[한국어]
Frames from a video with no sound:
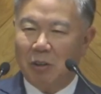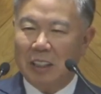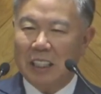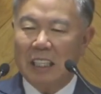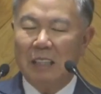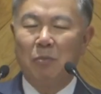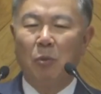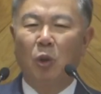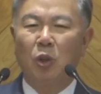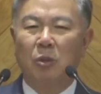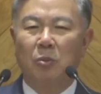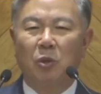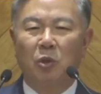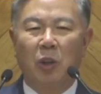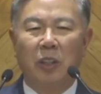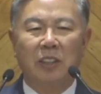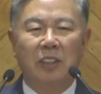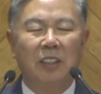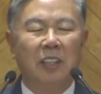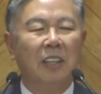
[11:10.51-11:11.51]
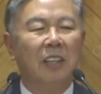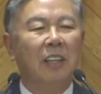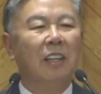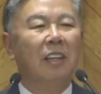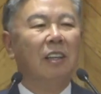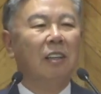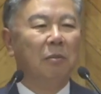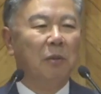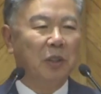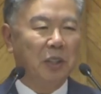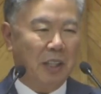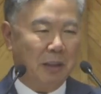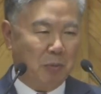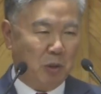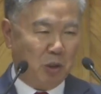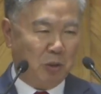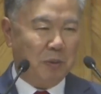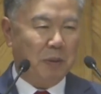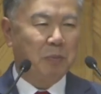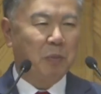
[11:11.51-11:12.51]
하는 이 모습 속에서 어머니의
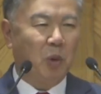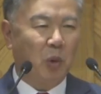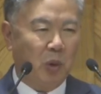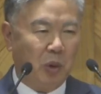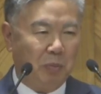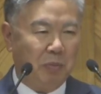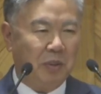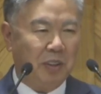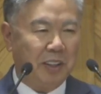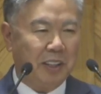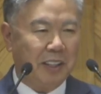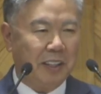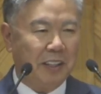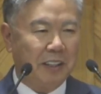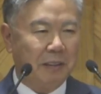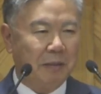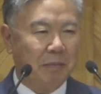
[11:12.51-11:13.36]
모습이 보입니다.